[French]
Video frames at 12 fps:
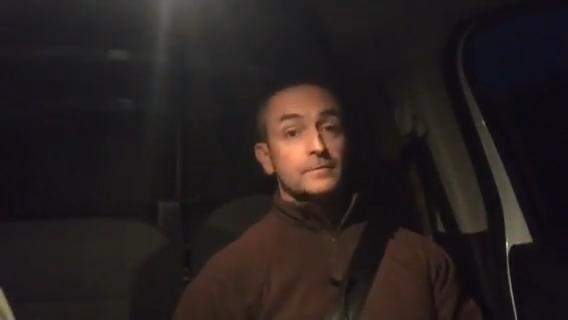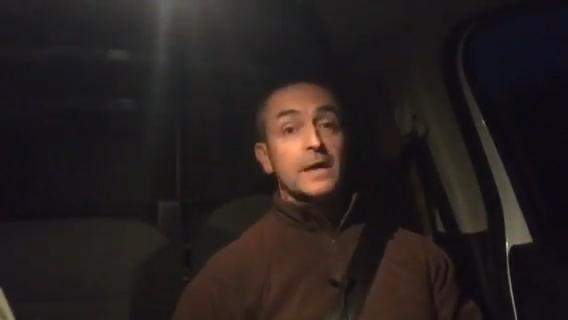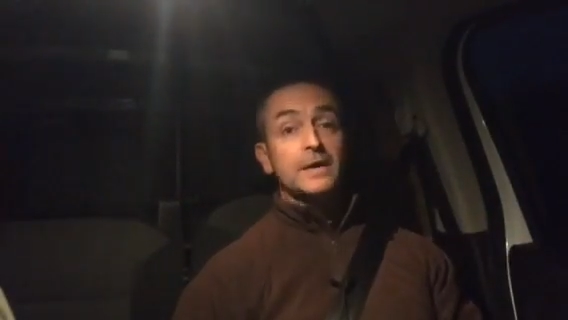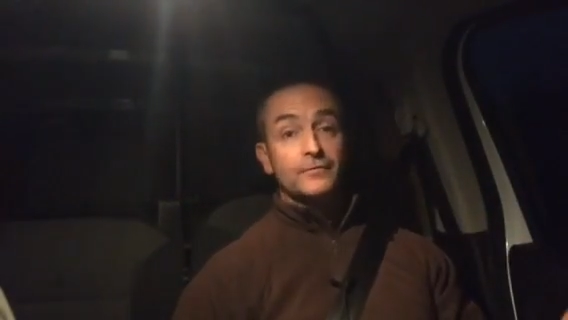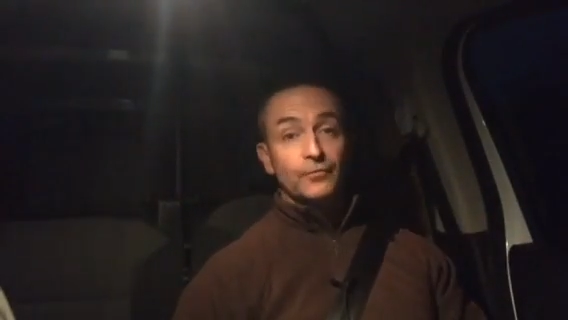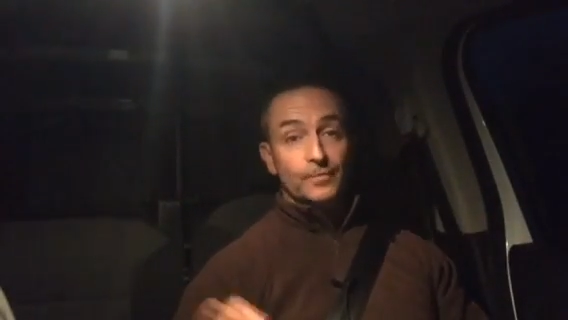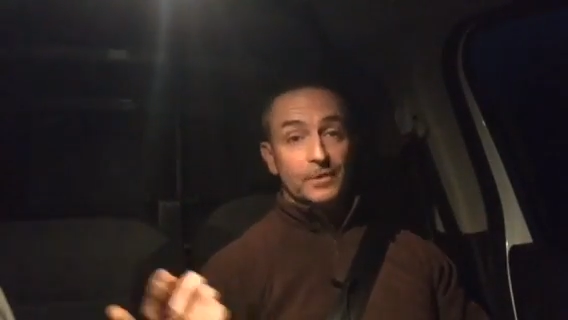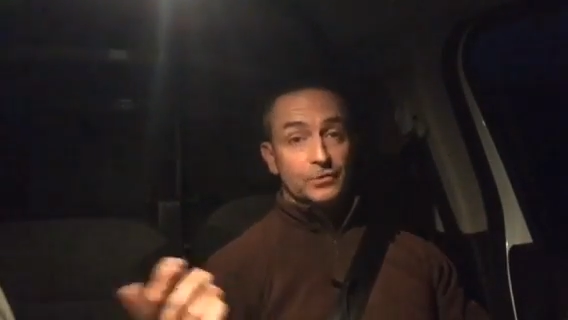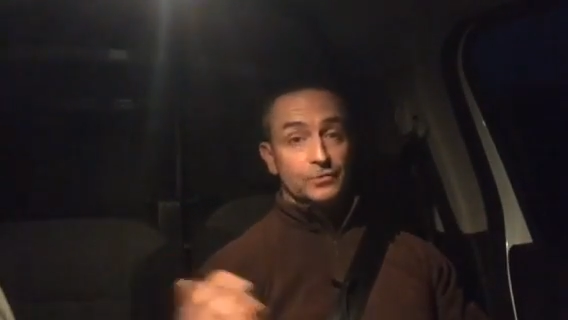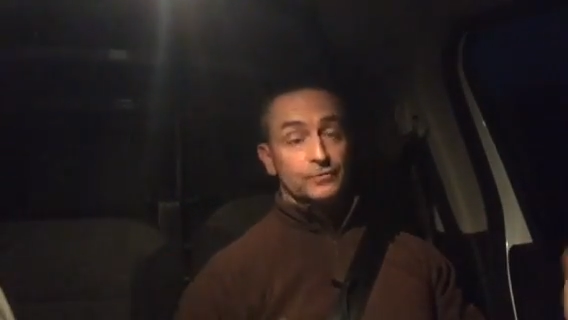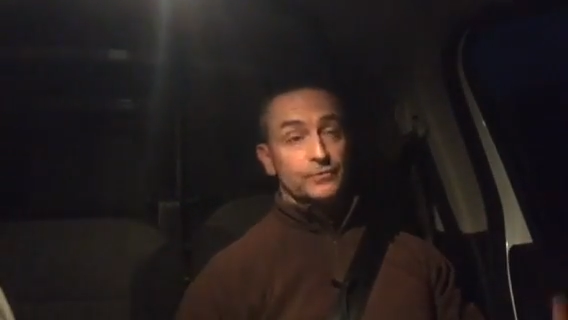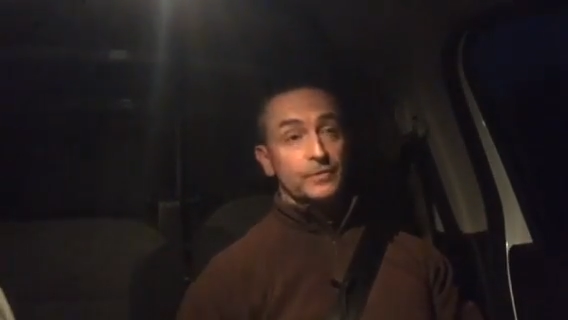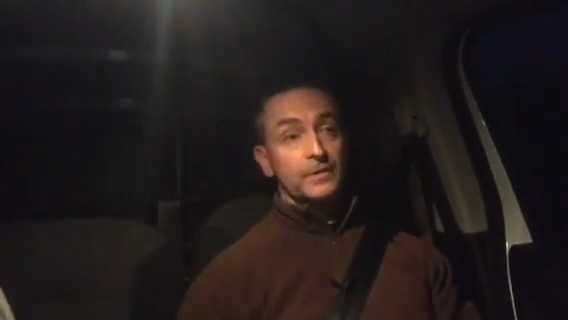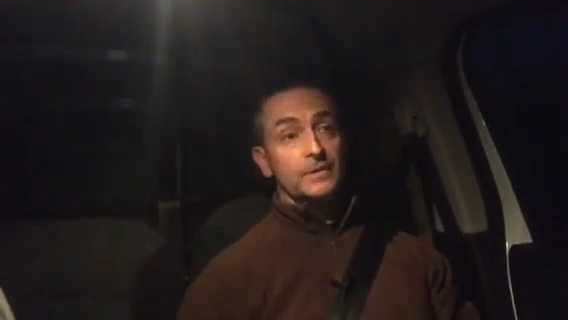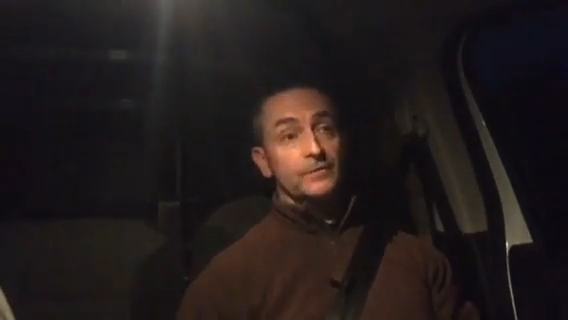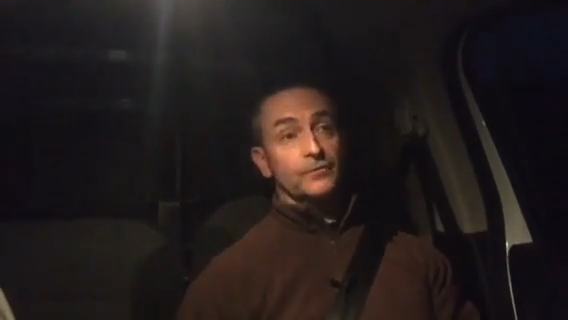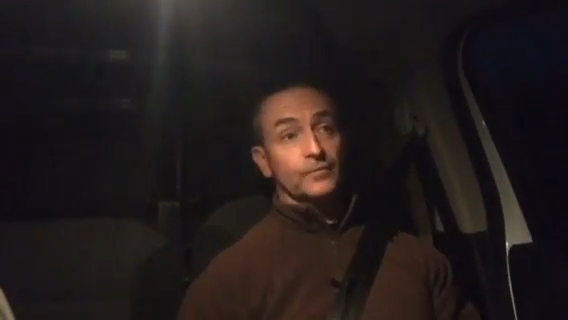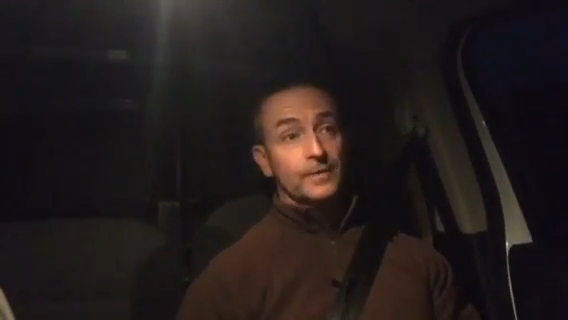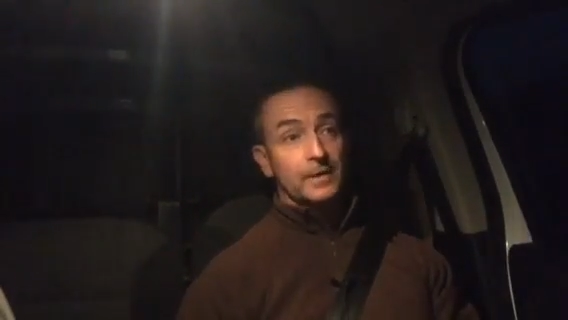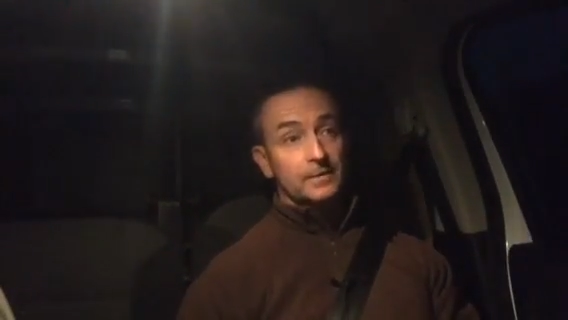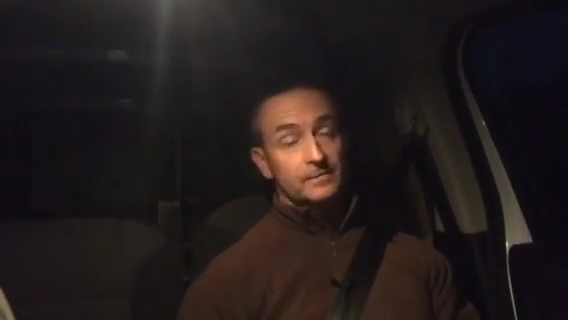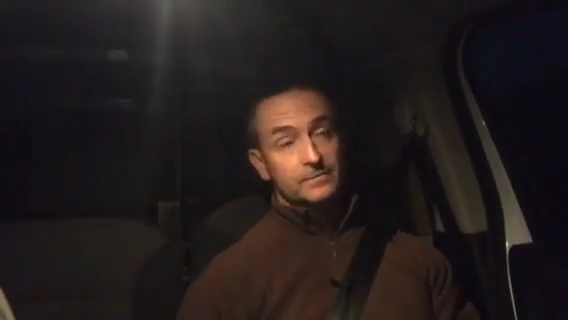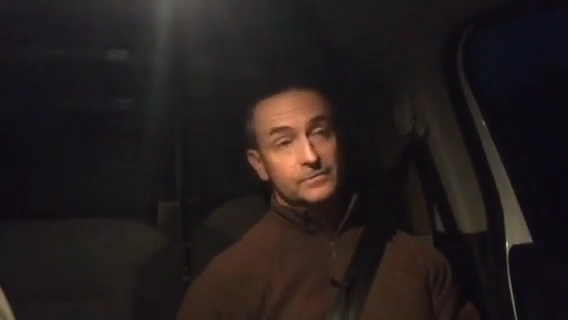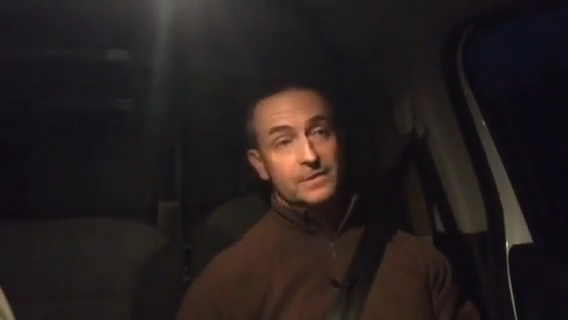bah, il faut bien chauffer, il faut bien
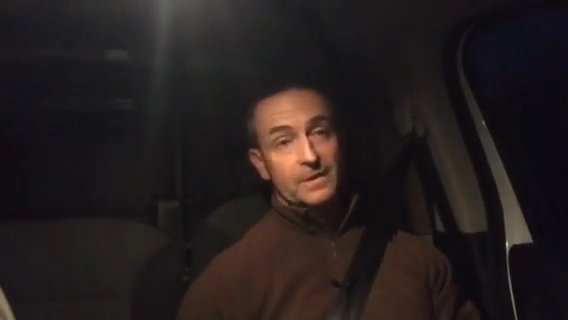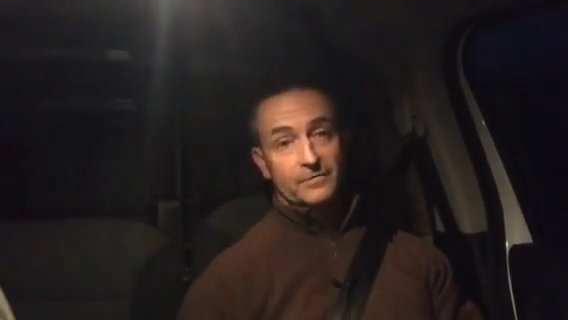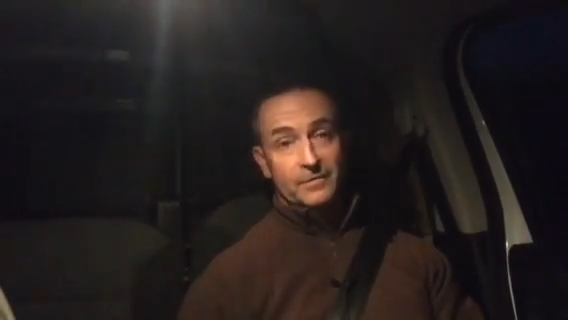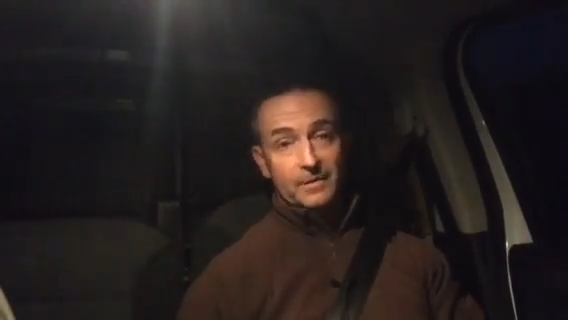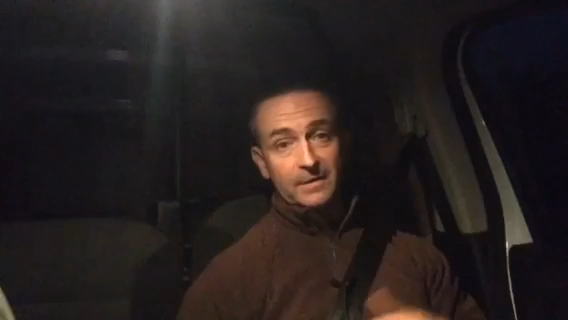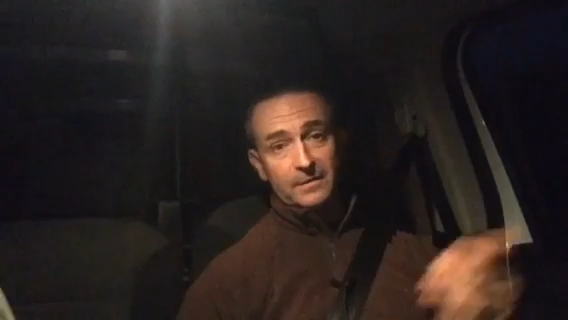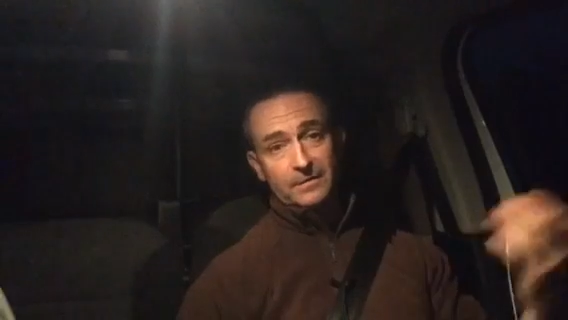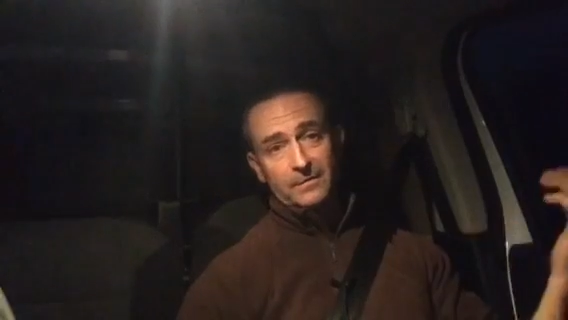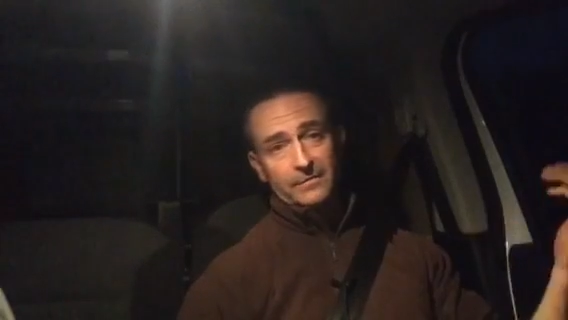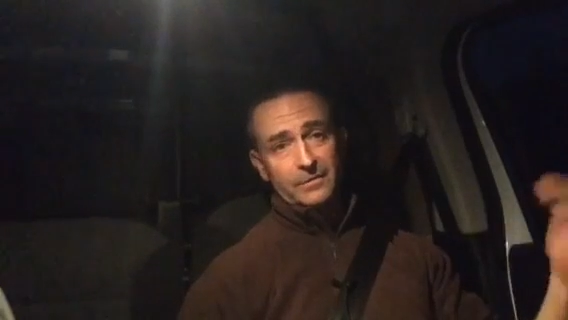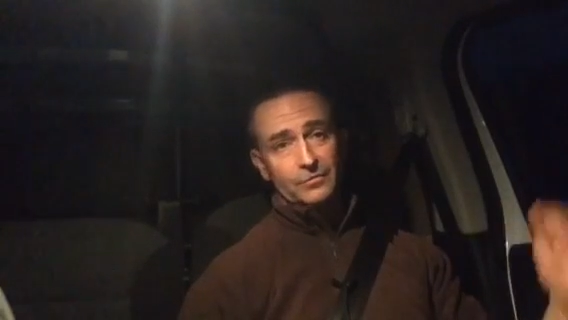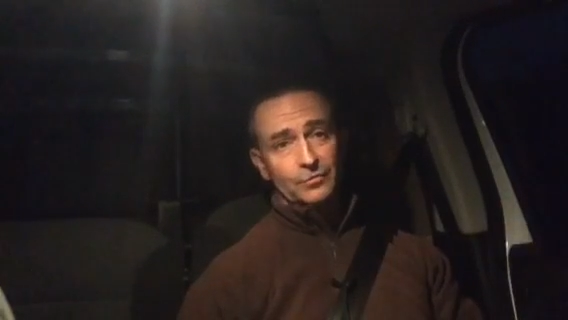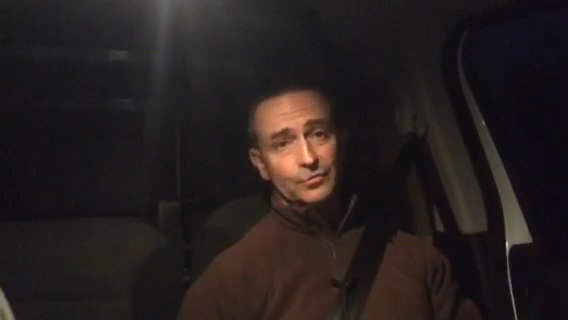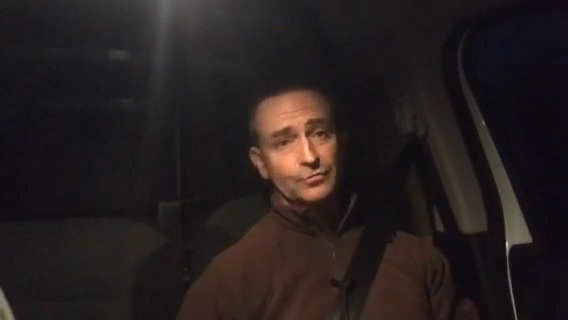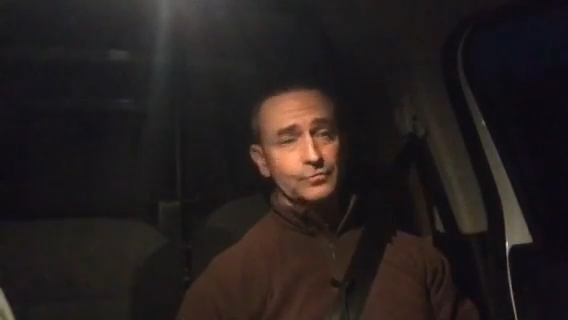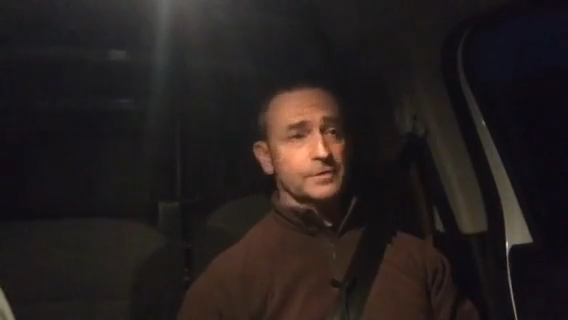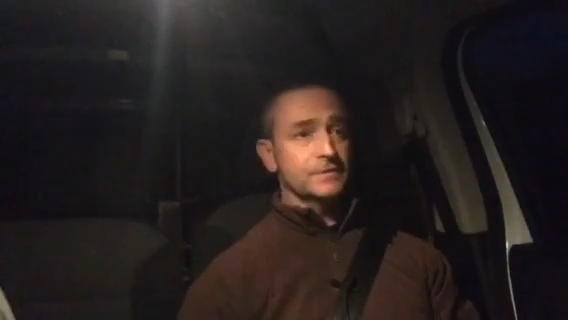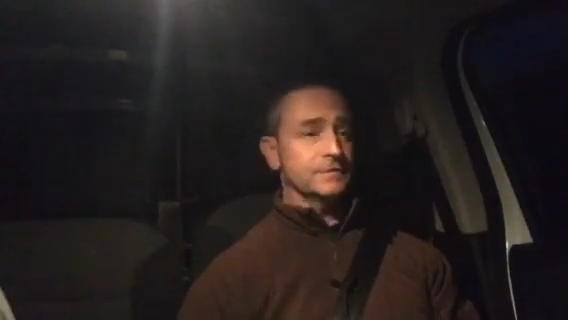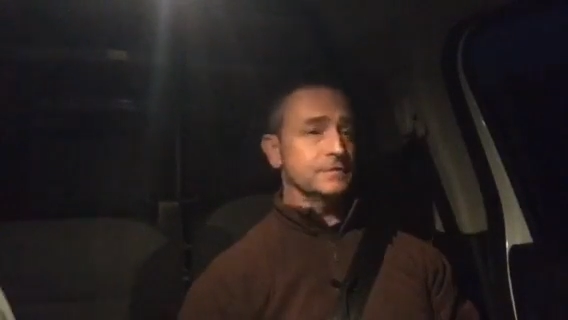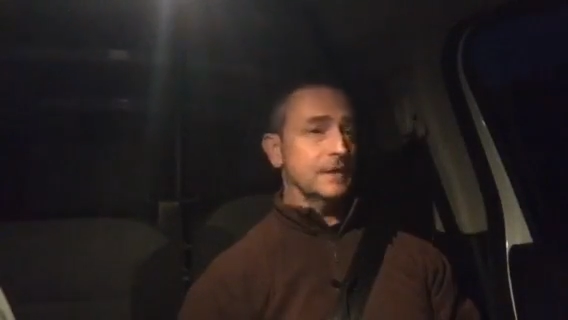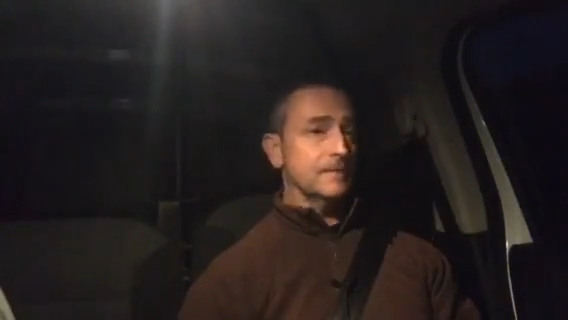euh, se laver euh, avec de l'eau chaude, etc.